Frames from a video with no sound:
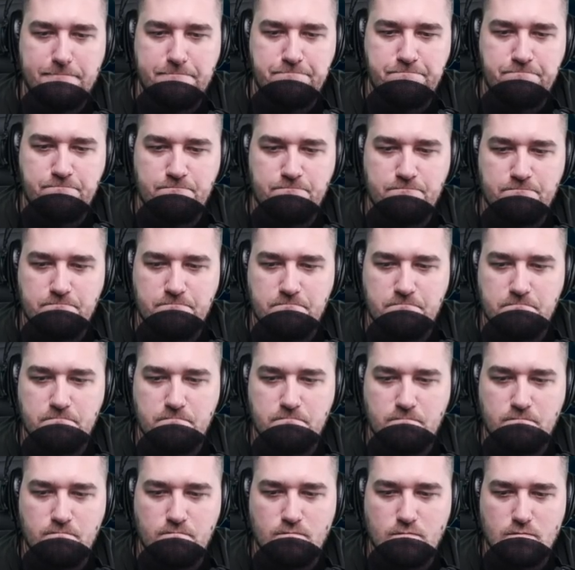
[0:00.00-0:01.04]

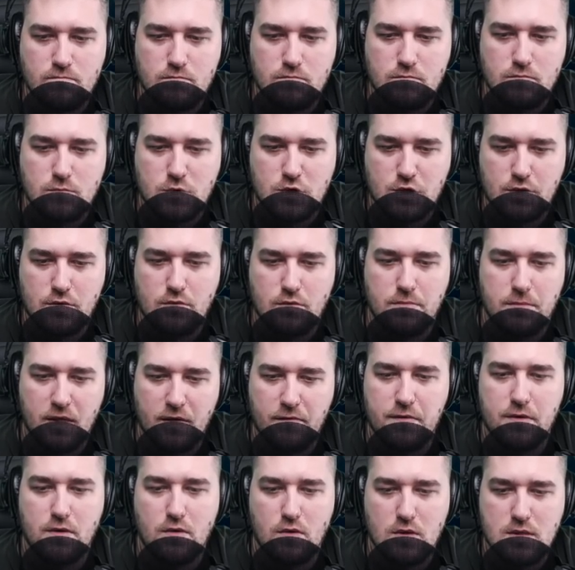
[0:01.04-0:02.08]
что-то у
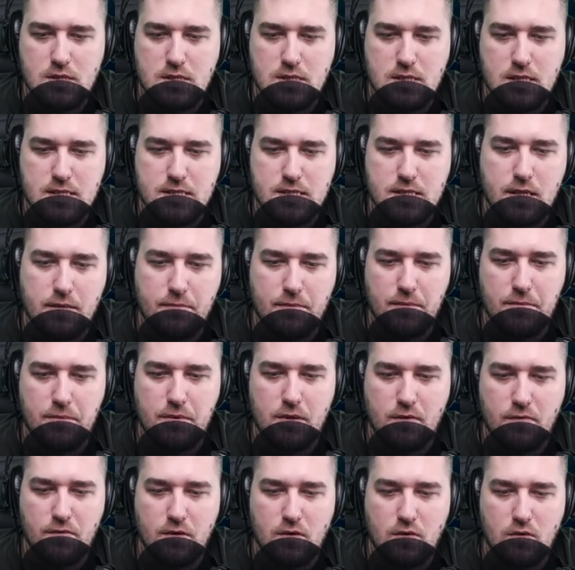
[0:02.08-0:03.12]
меня видосы со стримами
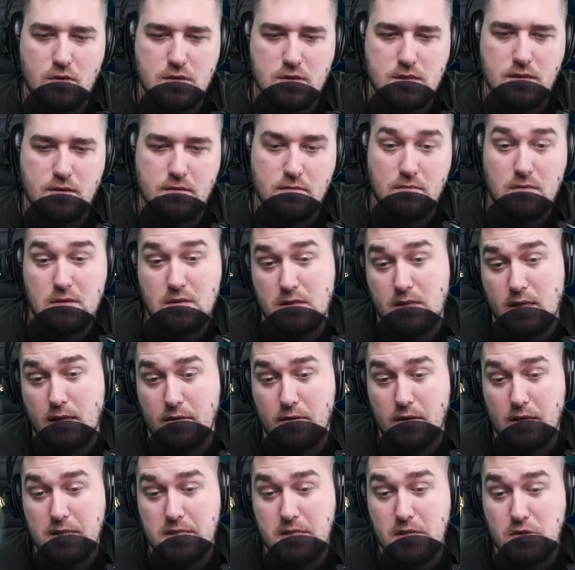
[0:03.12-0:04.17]
не выходят. Не
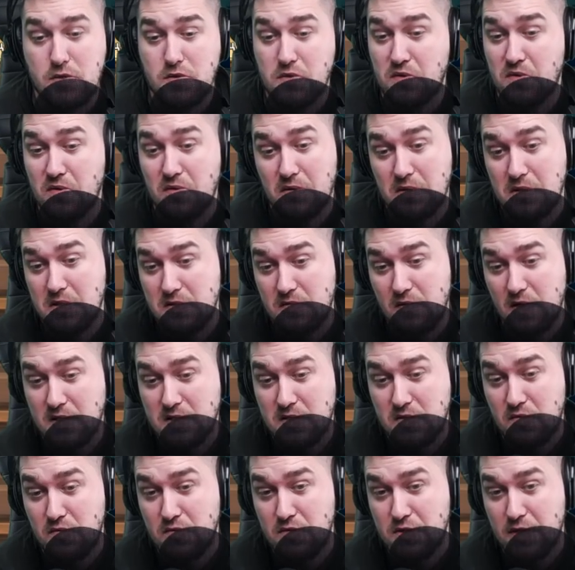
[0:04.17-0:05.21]
знаю, надеюсь, кто-то из
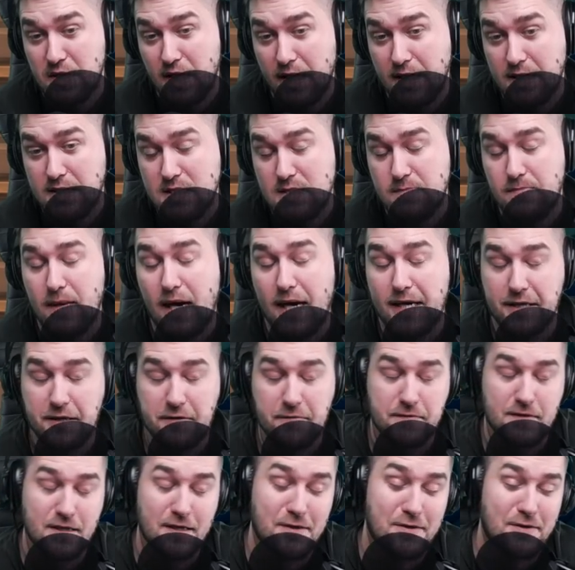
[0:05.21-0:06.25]
вас скучает.
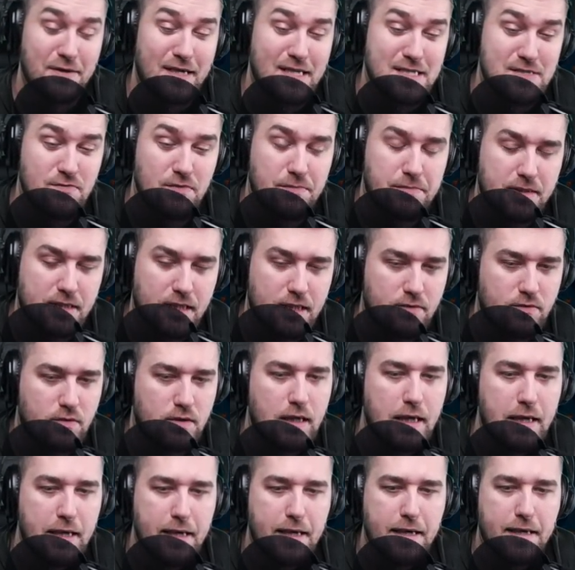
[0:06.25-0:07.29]
Спарки второй раз выпадают.
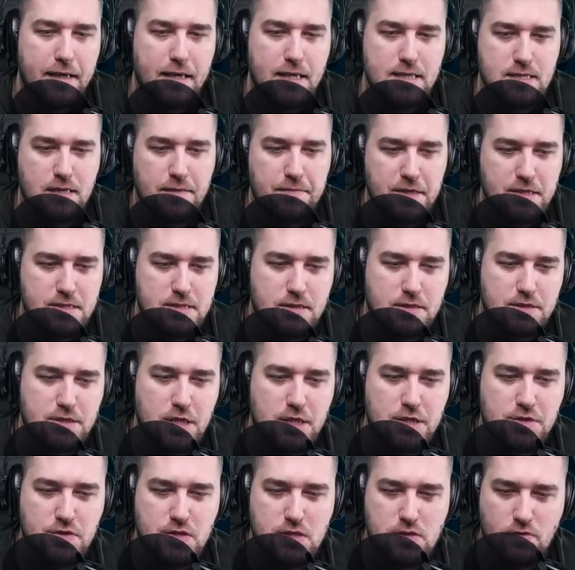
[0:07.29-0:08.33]
Вот я заметил,
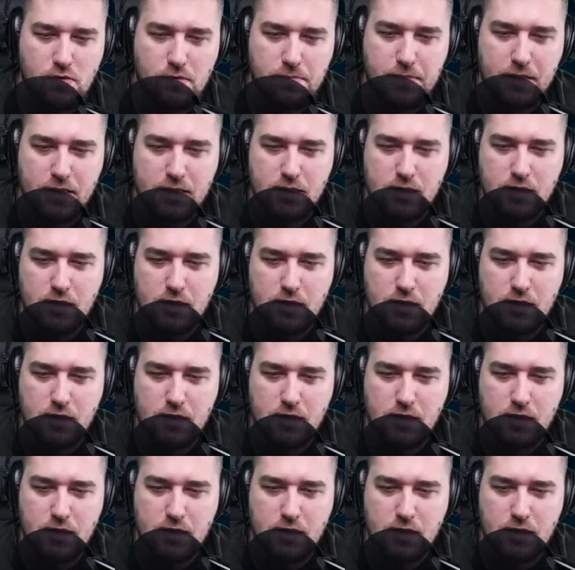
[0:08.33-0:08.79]
чаще всего падает